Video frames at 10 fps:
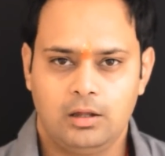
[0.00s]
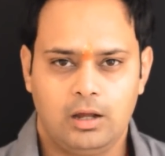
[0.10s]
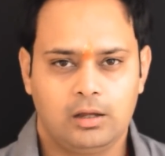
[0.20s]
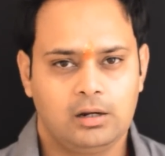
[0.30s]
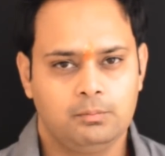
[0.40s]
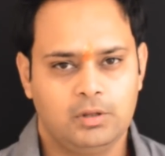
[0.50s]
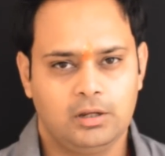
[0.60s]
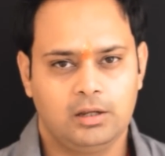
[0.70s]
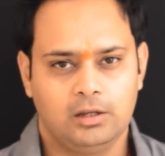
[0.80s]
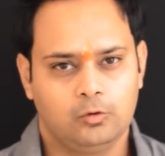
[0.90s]
अगर हम
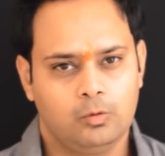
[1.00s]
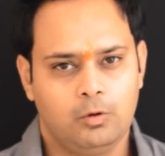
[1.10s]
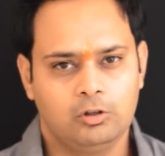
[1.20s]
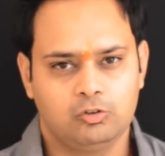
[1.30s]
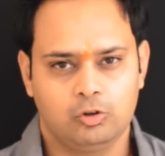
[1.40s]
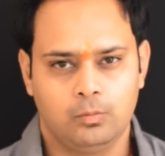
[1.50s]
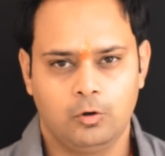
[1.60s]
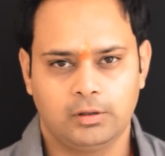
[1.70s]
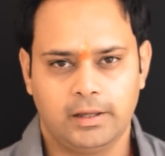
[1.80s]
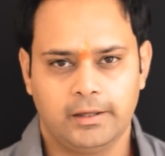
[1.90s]
देखें तो बहुत शुभ
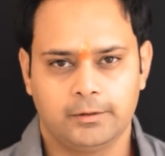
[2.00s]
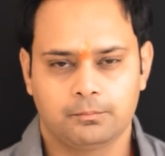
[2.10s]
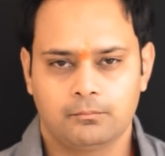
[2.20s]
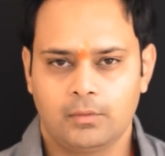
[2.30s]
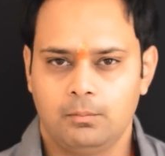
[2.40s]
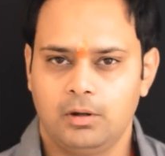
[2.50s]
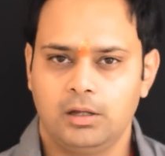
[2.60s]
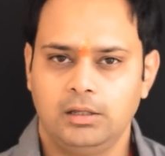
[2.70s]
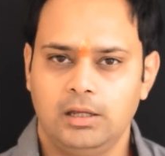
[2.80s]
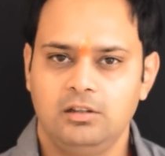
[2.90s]
होता है
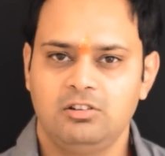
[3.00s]
मगर यही